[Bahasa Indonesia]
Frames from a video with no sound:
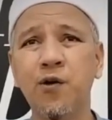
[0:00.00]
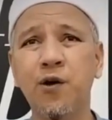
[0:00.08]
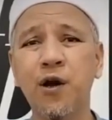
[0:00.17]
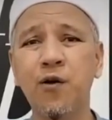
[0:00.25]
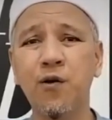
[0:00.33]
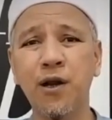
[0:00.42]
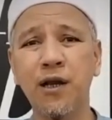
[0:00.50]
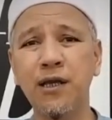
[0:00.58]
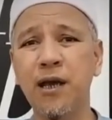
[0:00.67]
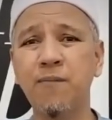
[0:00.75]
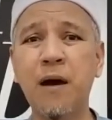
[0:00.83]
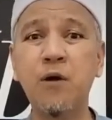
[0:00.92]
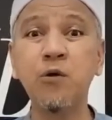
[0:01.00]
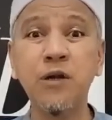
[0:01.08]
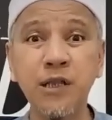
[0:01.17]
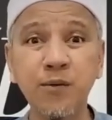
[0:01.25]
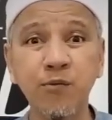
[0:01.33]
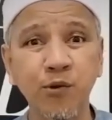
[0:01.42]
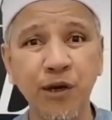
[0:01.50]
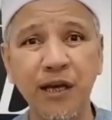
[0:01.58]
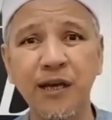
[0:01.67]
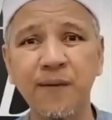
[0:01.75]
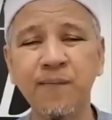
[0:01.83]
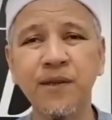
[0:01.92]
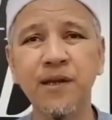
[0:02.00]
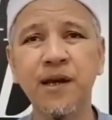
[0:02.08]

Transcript: orang-orang yang baru ditemui.